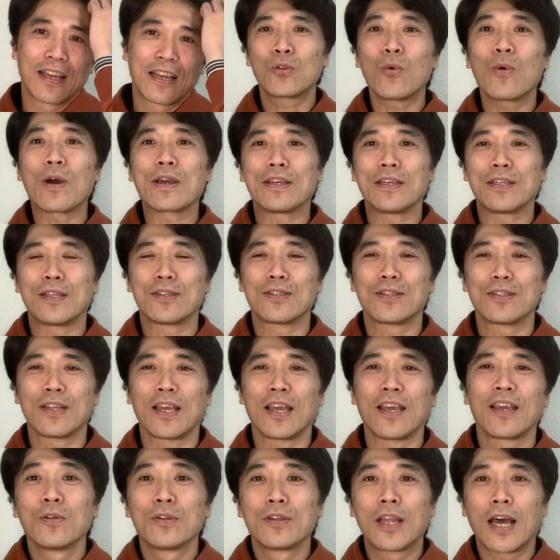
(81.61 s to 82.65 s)
とはいえです
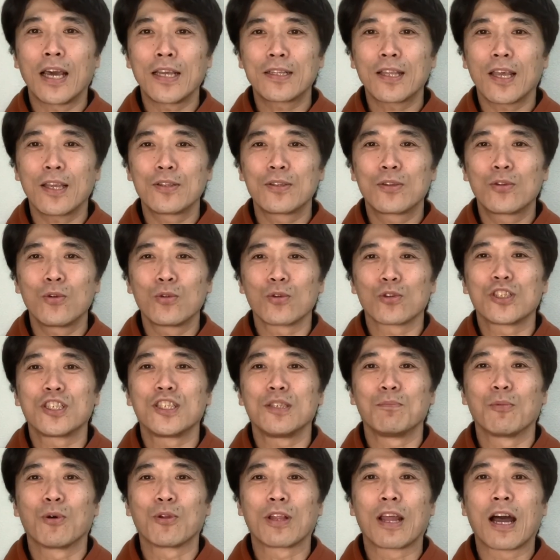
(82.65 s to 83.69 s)
ね大体どの
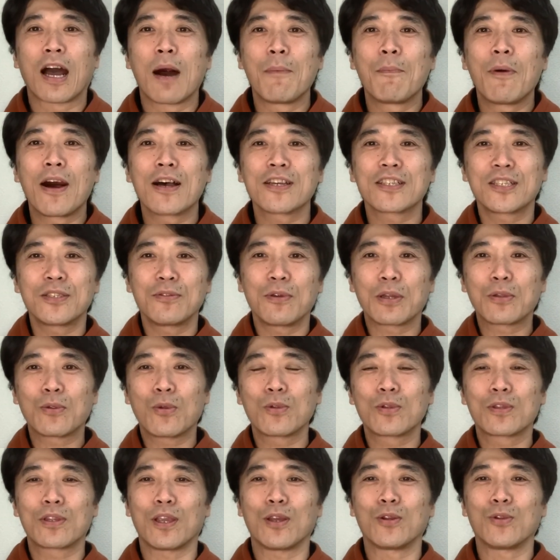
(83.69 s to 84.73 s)
シーンも長回しでは
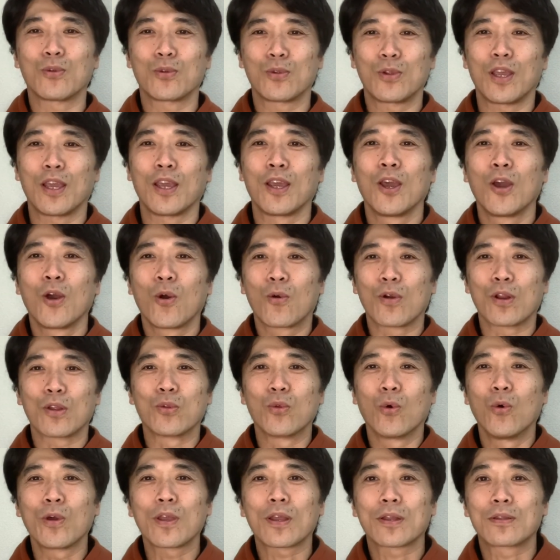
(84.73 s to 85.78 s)
撮っているのでこれ
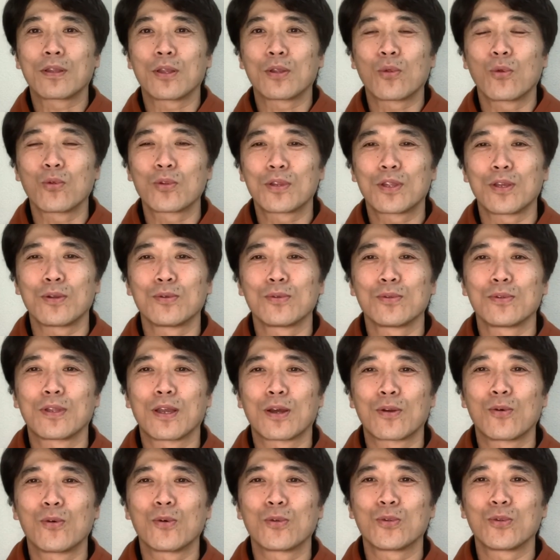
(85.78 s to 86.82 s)
どうやって撮ってるん
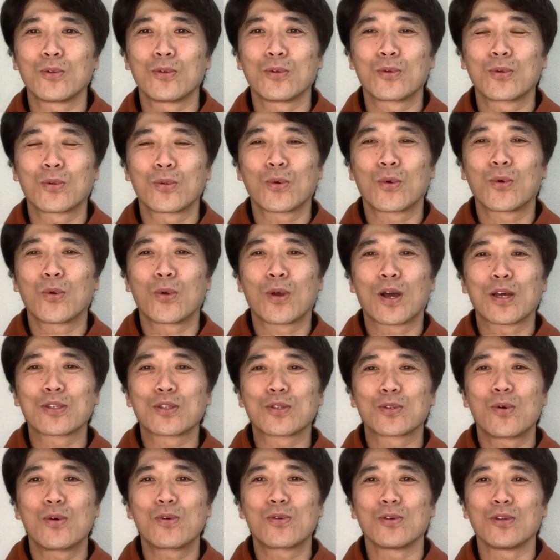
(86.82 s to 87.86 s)
だろうというところが
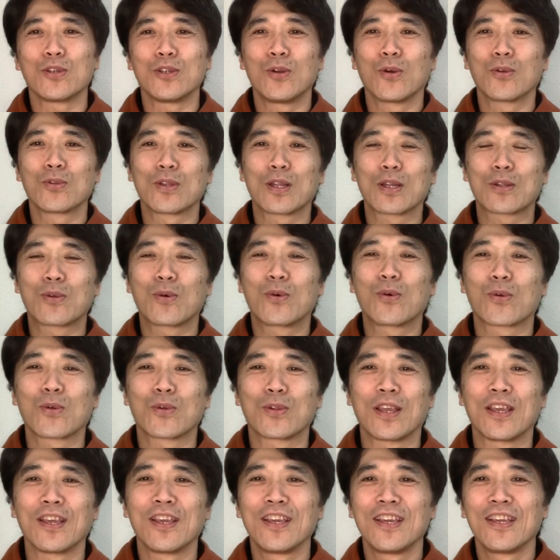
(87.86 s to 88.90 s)
すごくいろんなところ
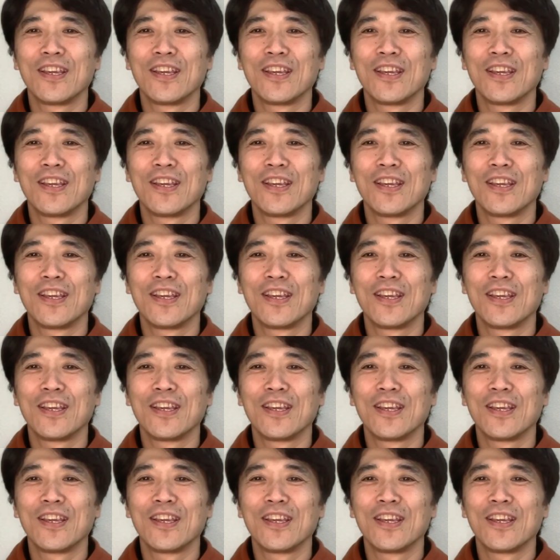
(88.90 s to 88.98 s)
で